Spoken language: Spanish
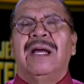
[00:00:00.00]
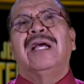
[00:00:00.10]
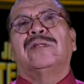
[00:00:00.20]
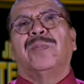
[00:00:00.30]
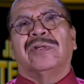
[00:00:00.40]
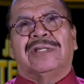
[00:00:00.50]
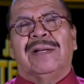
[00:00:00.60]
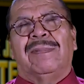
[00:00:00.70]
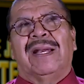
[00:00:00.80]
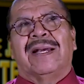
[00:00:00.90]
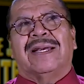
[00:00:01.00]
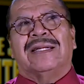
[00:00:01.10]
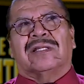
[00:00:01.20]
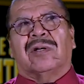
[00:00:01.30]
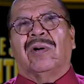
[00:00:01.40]
es posible que
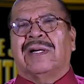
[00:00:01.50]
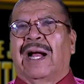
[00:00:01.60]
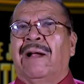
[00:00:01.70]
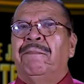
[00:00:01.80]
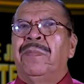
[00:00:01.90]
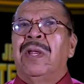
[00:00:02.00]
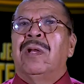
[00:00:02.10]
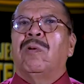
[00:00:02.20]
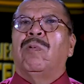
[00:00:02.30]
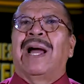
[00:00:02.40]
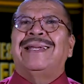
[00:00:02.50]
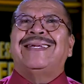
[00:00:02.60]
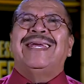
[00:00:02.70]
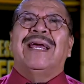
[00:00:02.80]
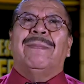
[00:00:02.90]
escoja
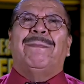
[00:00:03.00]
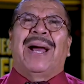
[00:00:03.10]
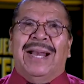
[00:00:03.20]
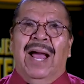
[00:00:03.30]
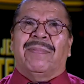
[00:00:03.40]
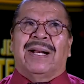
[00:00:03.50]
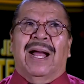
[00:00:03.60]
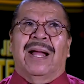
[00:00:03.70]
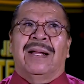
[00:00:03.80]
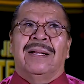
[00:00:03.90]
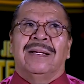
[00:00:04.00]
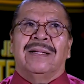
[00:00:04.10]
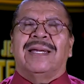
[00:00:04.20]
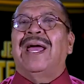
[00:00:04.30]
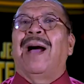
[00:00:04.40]
cualquier
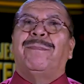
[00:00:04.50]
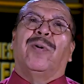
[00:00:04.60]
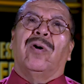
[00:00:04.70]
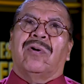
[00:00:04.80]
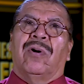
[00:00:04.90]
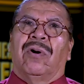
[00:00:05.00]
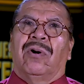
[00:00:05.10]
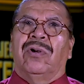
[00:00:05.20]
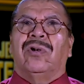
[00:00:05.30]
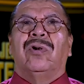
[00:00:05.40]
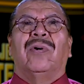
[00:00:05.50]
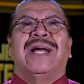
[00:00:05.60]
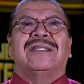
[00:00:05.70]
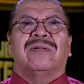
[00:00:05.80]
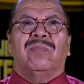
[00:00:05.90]
palabra que a poco no
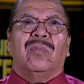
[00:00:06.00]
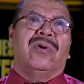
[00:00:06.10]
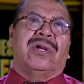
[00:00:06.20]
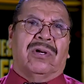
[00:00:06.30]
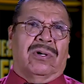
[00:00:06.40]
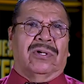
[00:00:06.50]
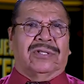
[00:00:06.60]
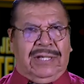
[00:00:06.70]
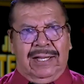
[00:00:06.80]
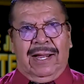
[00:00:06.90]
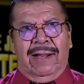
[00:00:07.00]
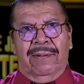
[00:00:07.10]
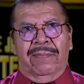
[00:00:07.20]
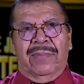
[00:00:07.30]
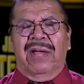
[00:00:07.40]
es muy conocida.
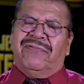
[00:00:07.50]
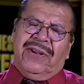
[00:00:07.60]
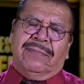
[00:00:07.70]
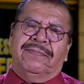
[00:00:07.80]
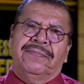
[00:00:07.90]
En fin,